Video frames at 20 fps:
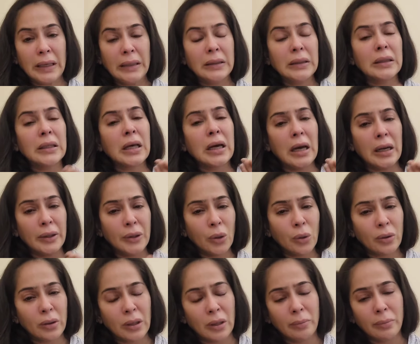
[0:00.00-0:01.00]
எந்த
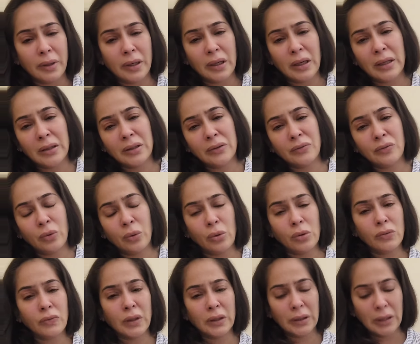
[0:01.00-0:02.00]
அன்னோன் நம்பர்லேருந்து
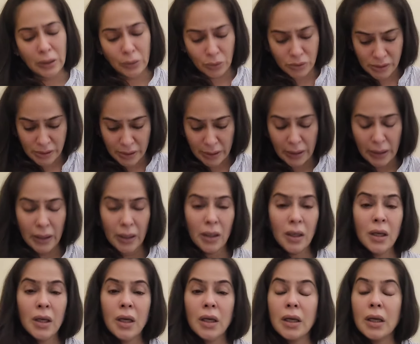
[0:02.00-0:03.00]
ஃபோன் வந்தாலும் சரி
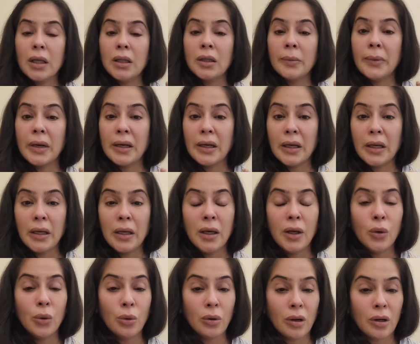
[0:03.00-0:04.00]
இந்த மாதிரி
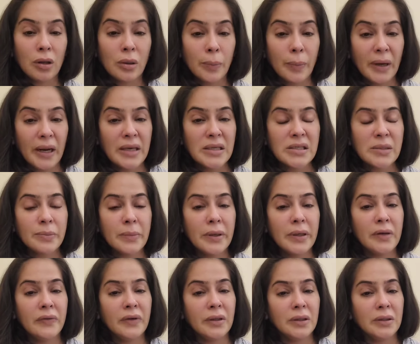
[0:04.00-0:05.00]
உங்களுக்கு ப்ரைஸ்
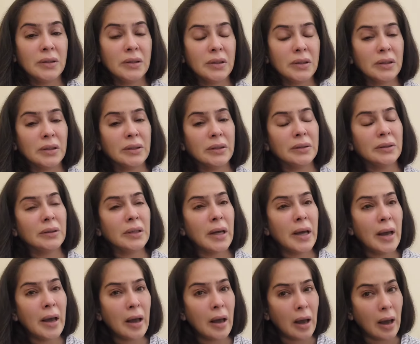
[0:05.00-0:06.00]
மணி விழுந்திருக்கு
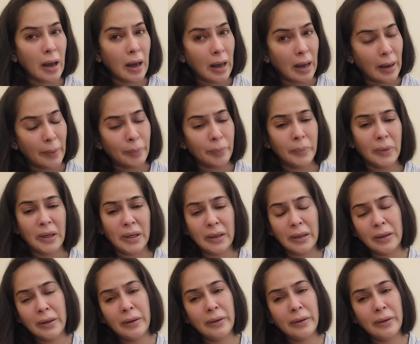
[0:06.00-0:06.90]
ஆப்பில்